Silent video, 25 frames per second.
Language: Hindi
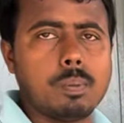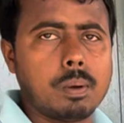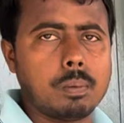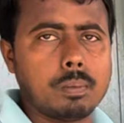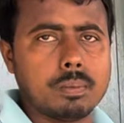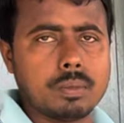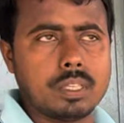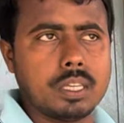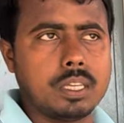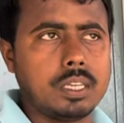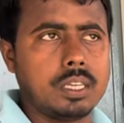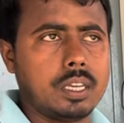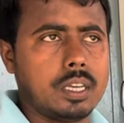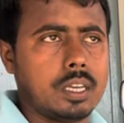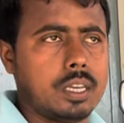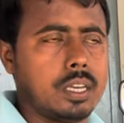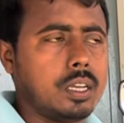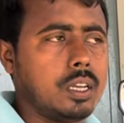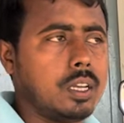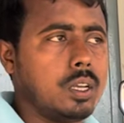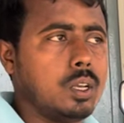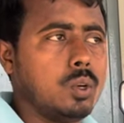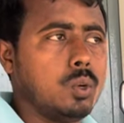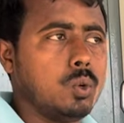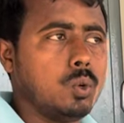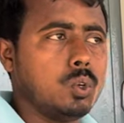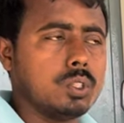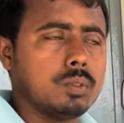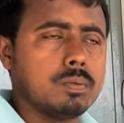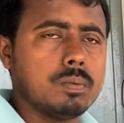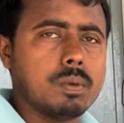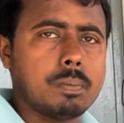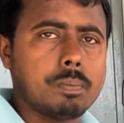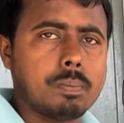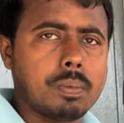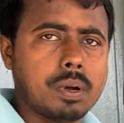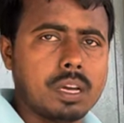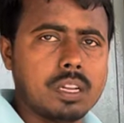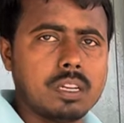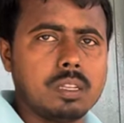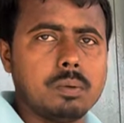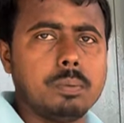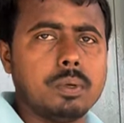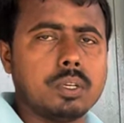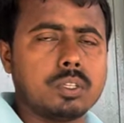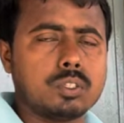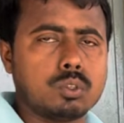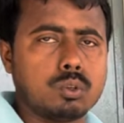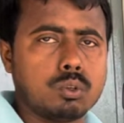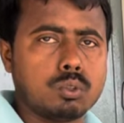पम्प सही है उसमें पानी
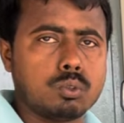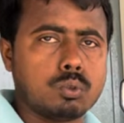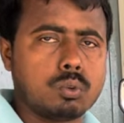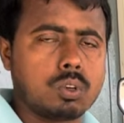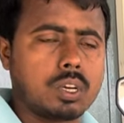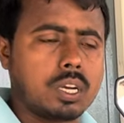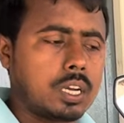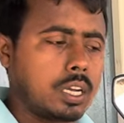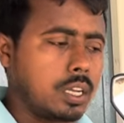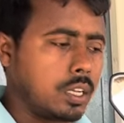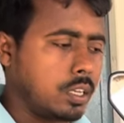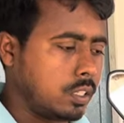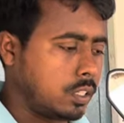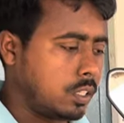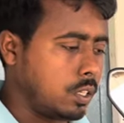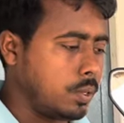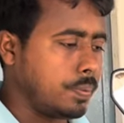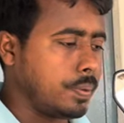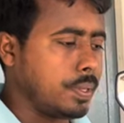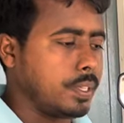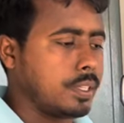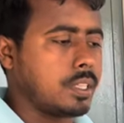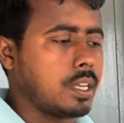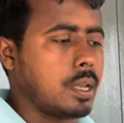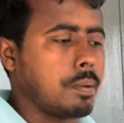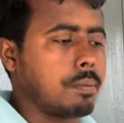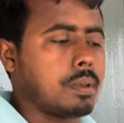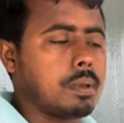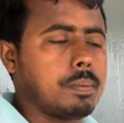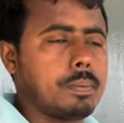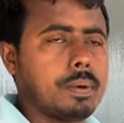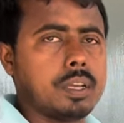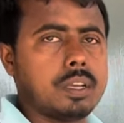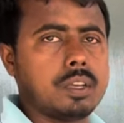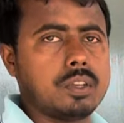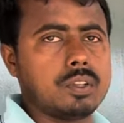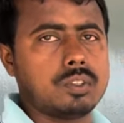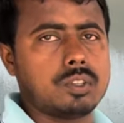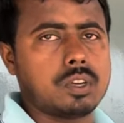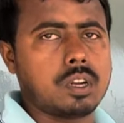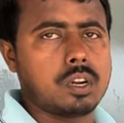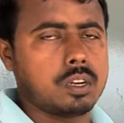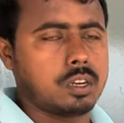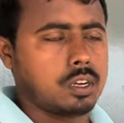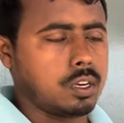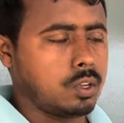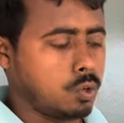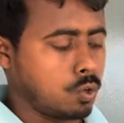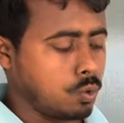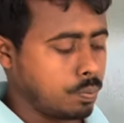मिक्स हो चुका है इसी वजह से आपकी बाइक स्टार्ट
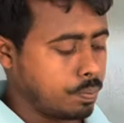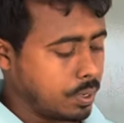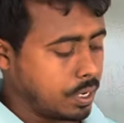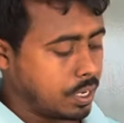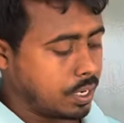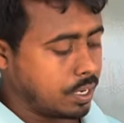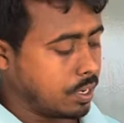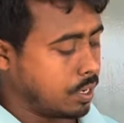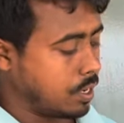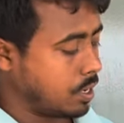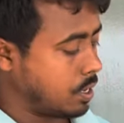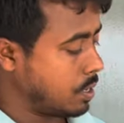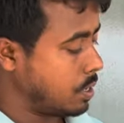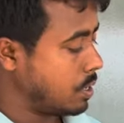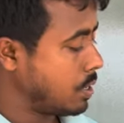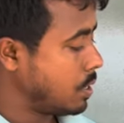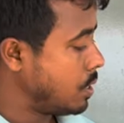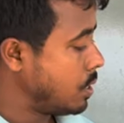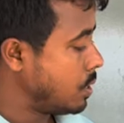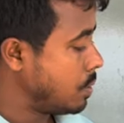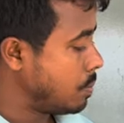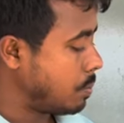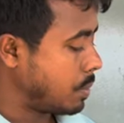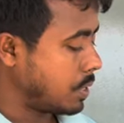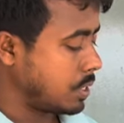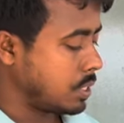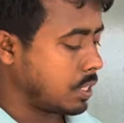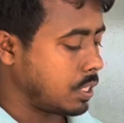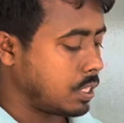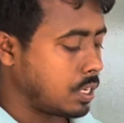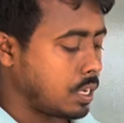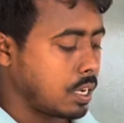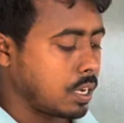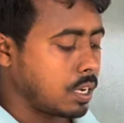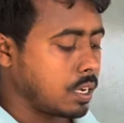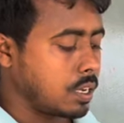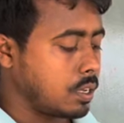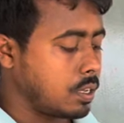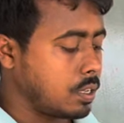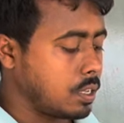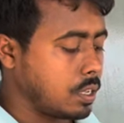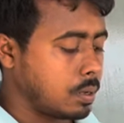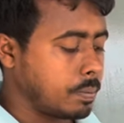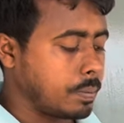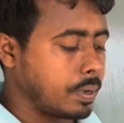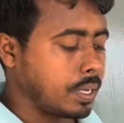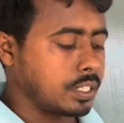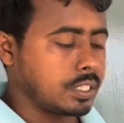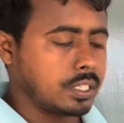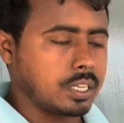नहीं हो पा रही है बस इतना एक
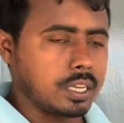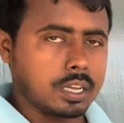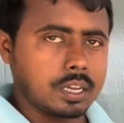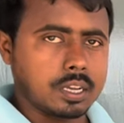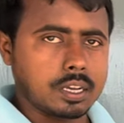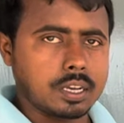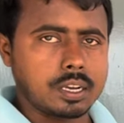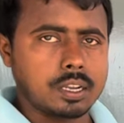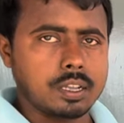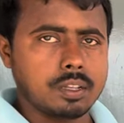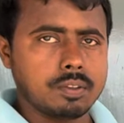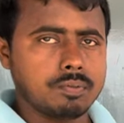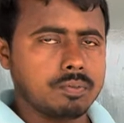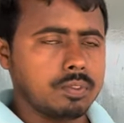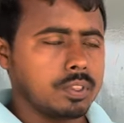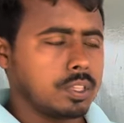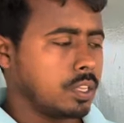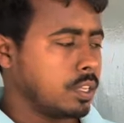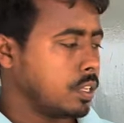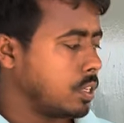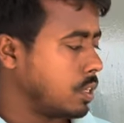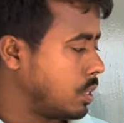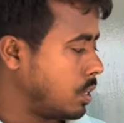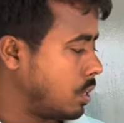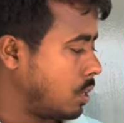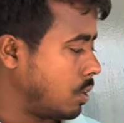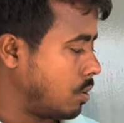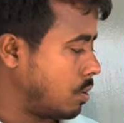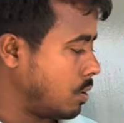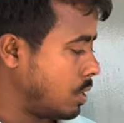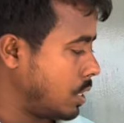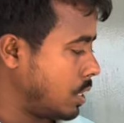बार चेक करें और